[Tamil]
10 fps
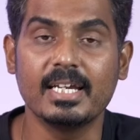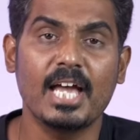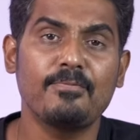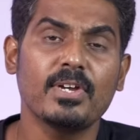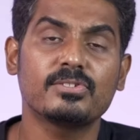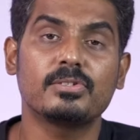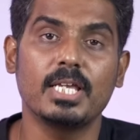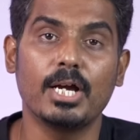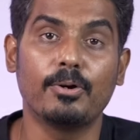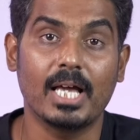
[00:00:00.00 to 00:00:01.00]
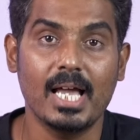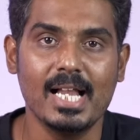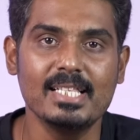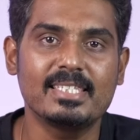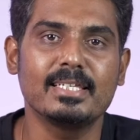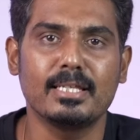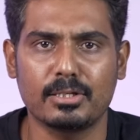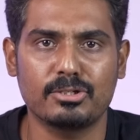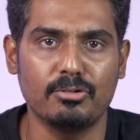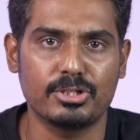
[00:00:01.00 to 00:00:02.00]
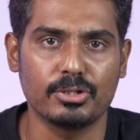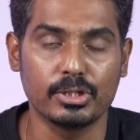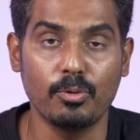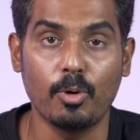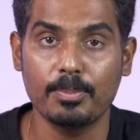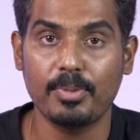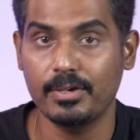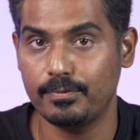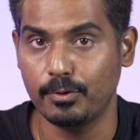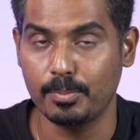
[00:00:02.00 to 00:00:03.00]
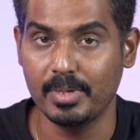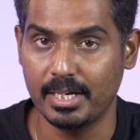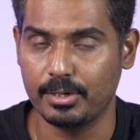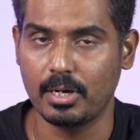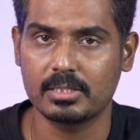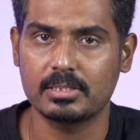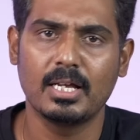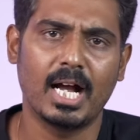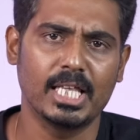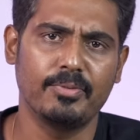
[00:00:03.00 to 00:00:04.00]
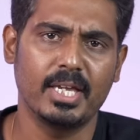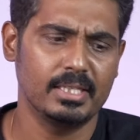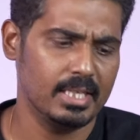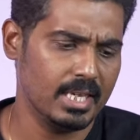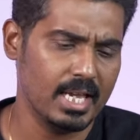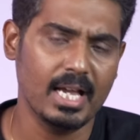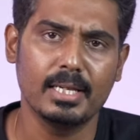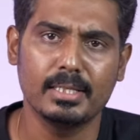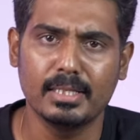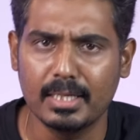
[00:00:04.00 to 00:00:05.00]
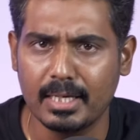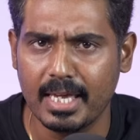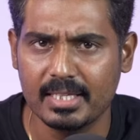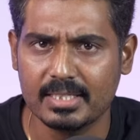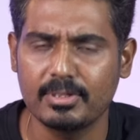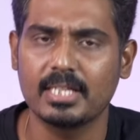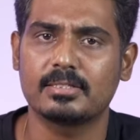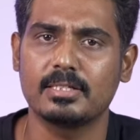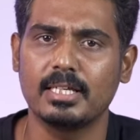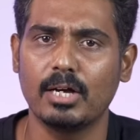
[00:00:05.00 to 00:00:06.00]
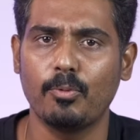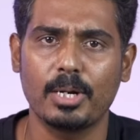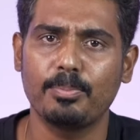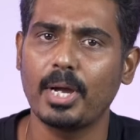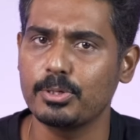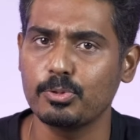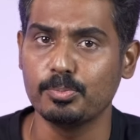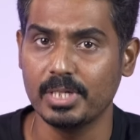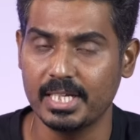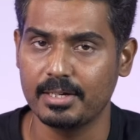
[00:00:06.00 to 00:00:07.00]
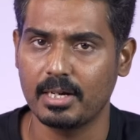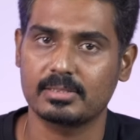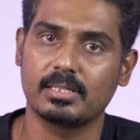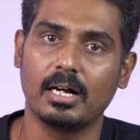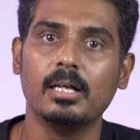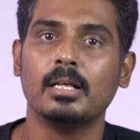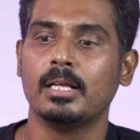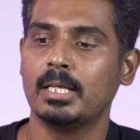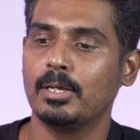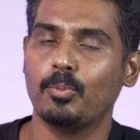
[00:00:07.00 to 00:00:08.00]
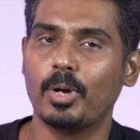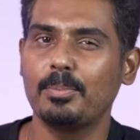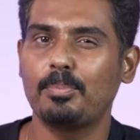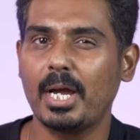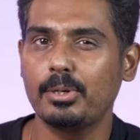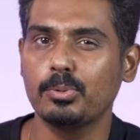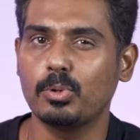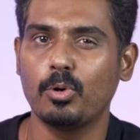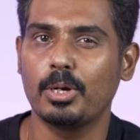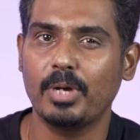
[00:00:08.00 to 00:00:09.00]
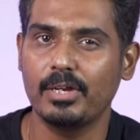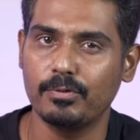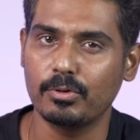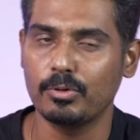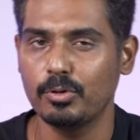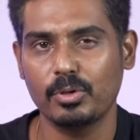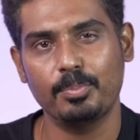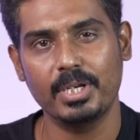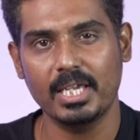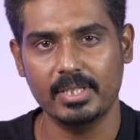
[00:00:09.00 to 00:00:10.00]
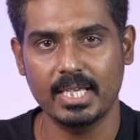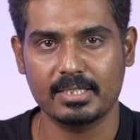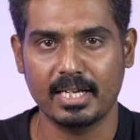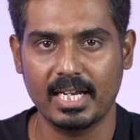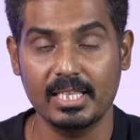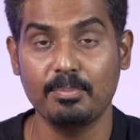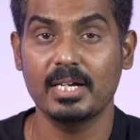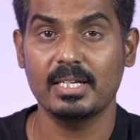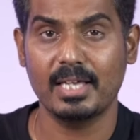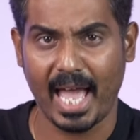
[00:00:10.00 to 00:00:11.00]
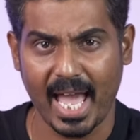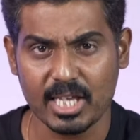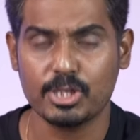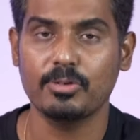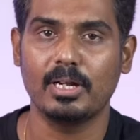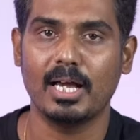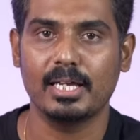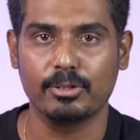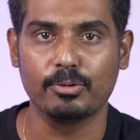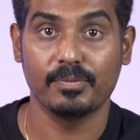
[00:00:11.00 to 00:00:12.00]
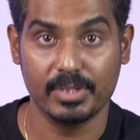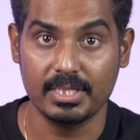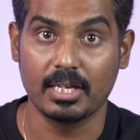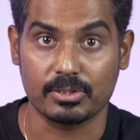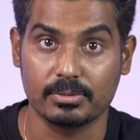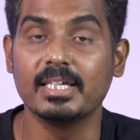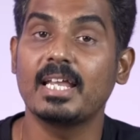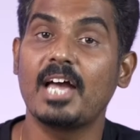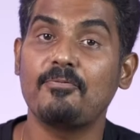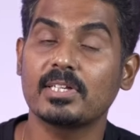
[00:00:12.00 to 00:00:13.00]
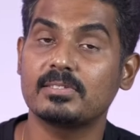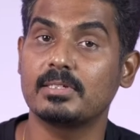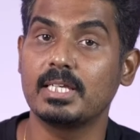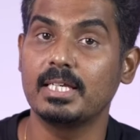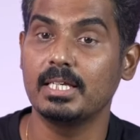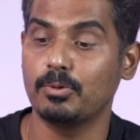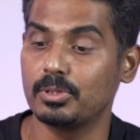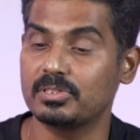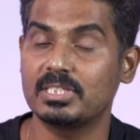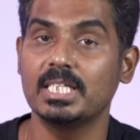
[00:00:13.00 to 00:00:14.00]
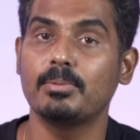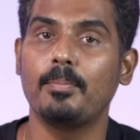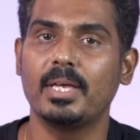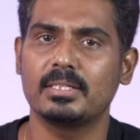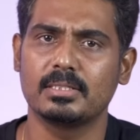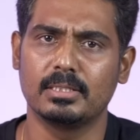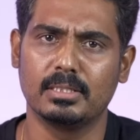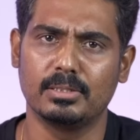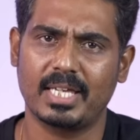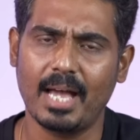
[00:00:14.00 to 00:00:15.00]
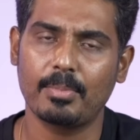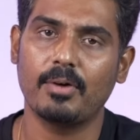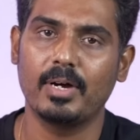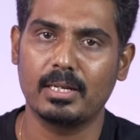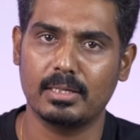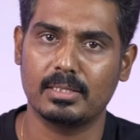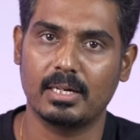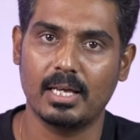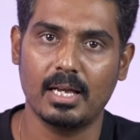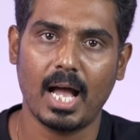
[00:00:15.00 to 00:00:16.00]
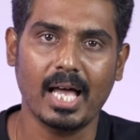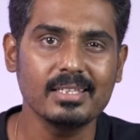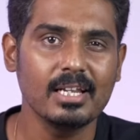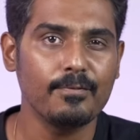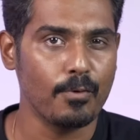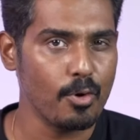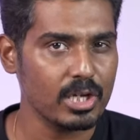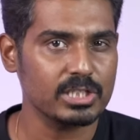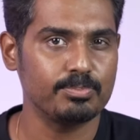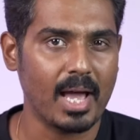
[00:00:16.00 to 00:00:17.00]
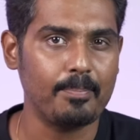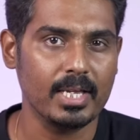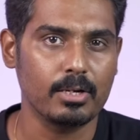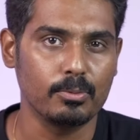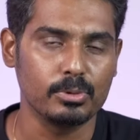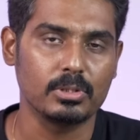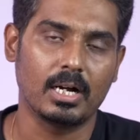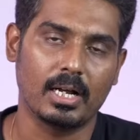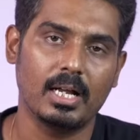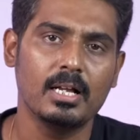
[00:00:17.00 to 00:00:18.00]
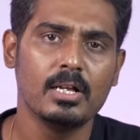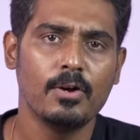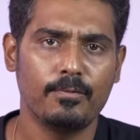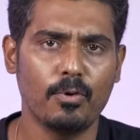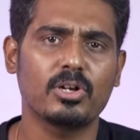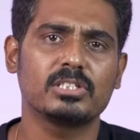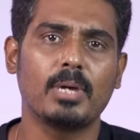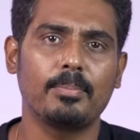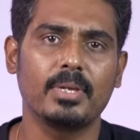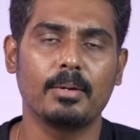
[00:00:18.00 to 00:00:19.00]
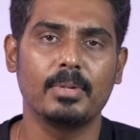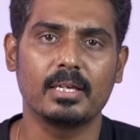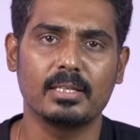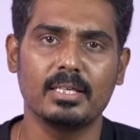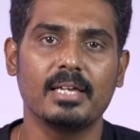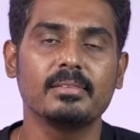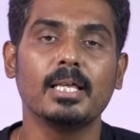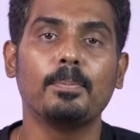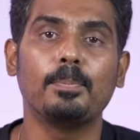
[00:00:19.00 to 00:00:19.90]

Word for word: தென் எஃப்எக்ஸ் த்ரீயோட எல்சிடி ரெசல்யூஷன் வந்து ஒன் பாயிண்ட் ஃபோர் மில்லியன் டாட்ஸ் அதுவே நீங்கள் இந்த ஏ செவன் எஸ் த்ரீயில் ஒன் பாயிண்ட் டூ மில்லியன் டாட்ஸ் தான் ஒன் பாயிண்ட் டூக்கும் ஒன் பாயிண்ட் ஃபோருக்கும் ஒரு பெரிய வித்தியாசம் கிடையாது பட் ஆக்சுவலாக இது ஒரு வித்தியாசம் தென் எஃப்எக்ஸ் த்ரீ ஒரு சினிமா பேஸ்ட் கேமராவாக இருக்கிறதுனால அதில் ஃபோக்கஸ் மேப்பிங் கொடுத்துருக்காங்க ஃபோக்கஸ் மேப்பிங் அப்படிங்கிறது எந்த